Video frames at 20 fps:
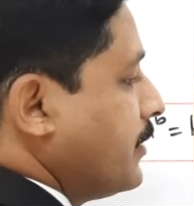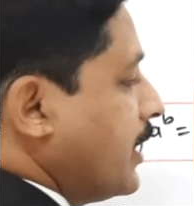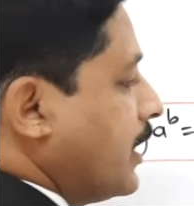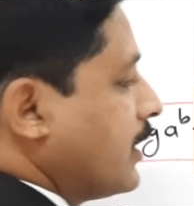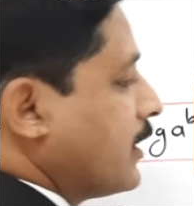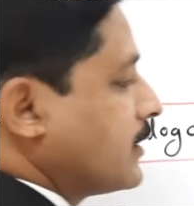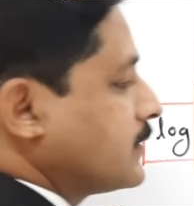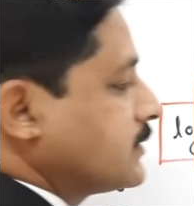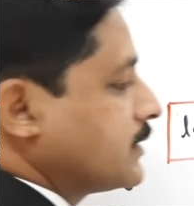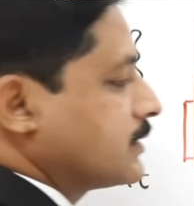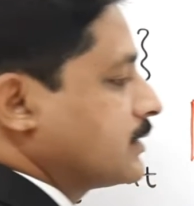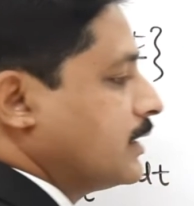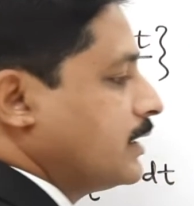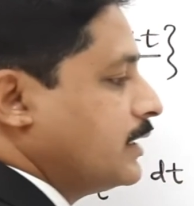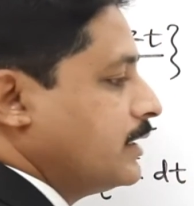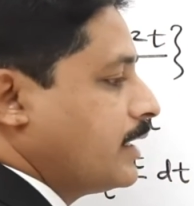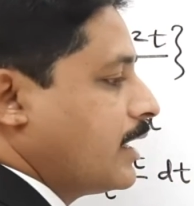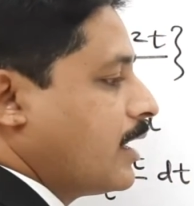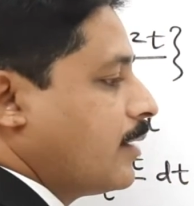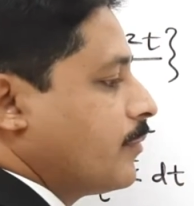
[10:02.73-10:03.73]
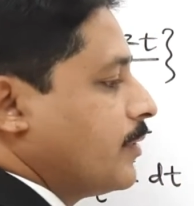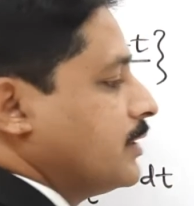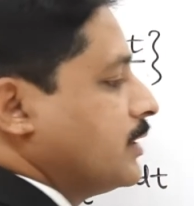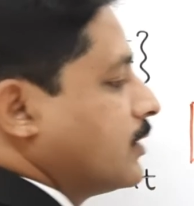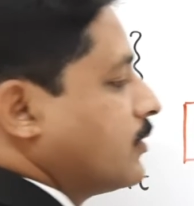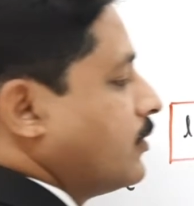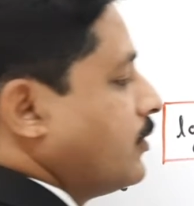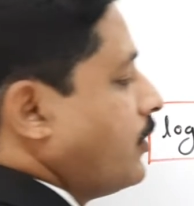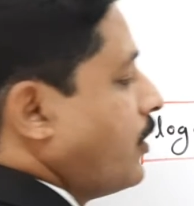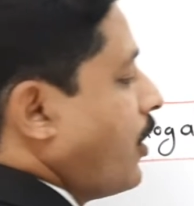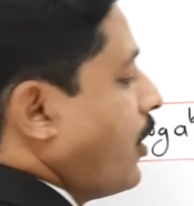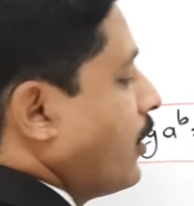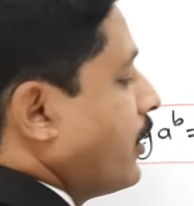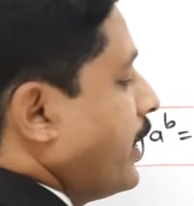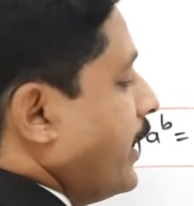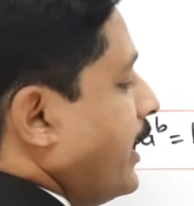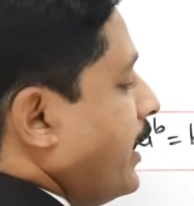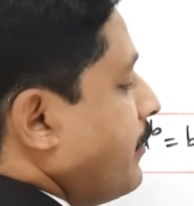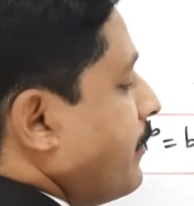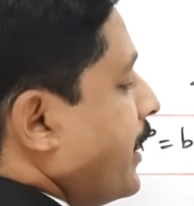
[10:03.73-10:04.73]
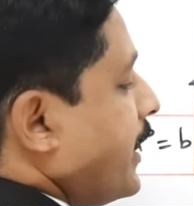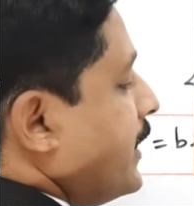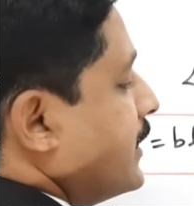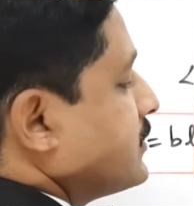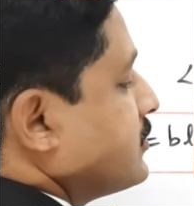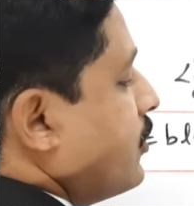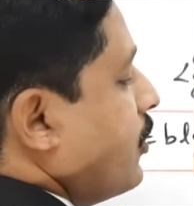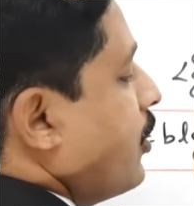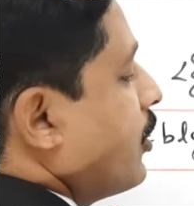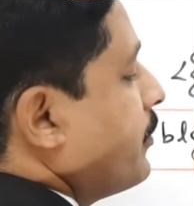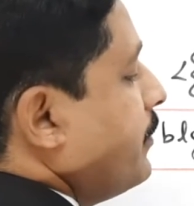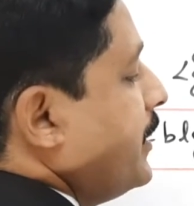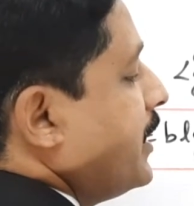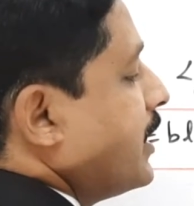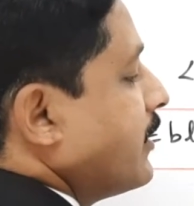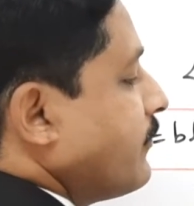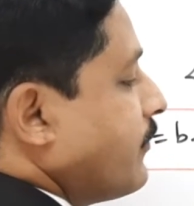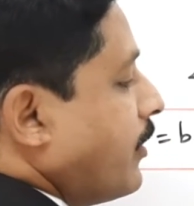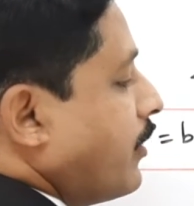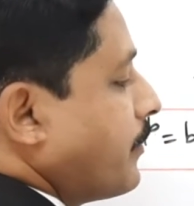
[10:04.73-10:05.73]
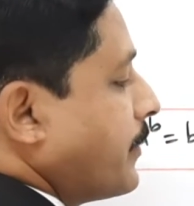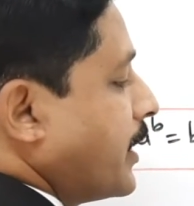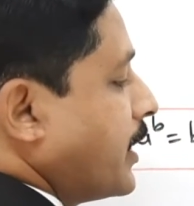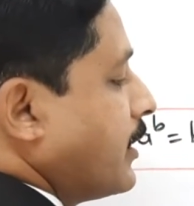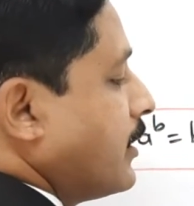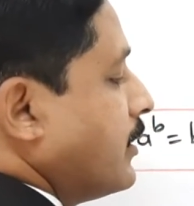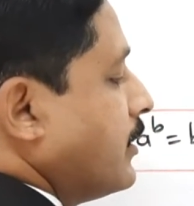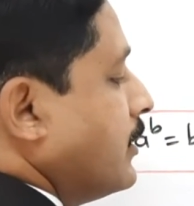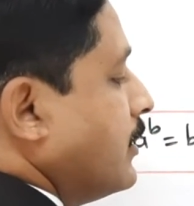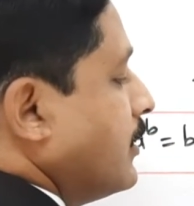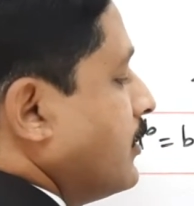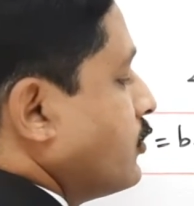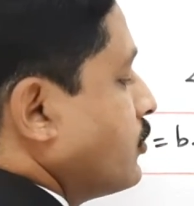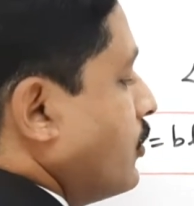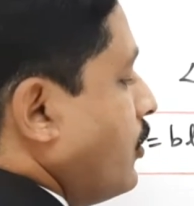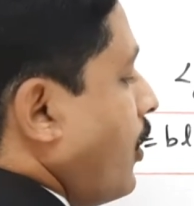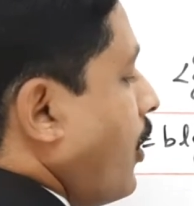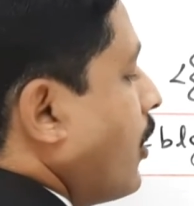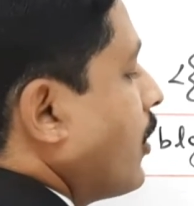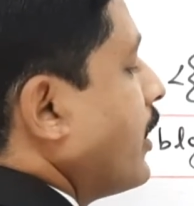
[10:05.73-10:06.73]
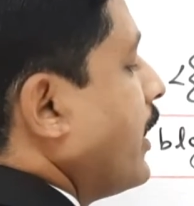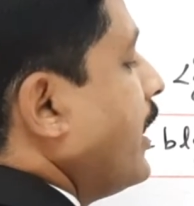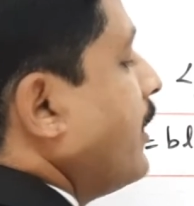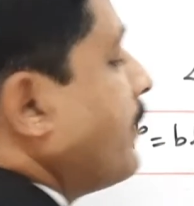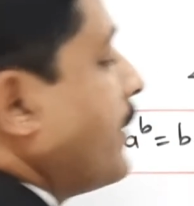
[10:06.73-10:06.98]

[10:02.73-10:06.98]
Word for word: हम क्या कर सकते हैं यहाँ पे देखो लॉग ए माइनस लॉग बी के फॉर्म में है तो लॉग